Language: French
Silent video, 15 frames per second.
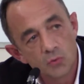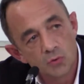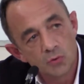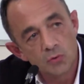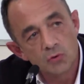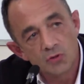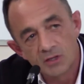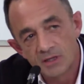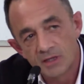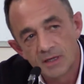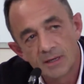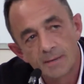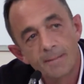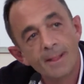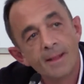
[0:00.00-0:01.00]

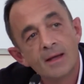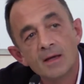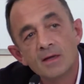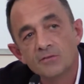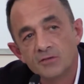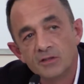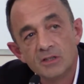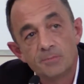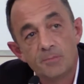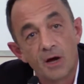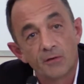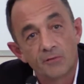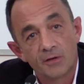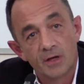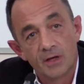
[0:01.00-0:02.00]
succès. Finit
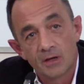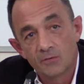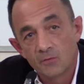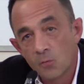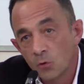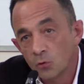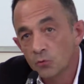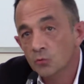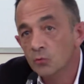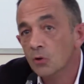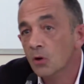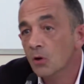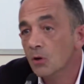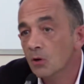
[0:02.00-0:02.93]
par faire vraiment une, euh,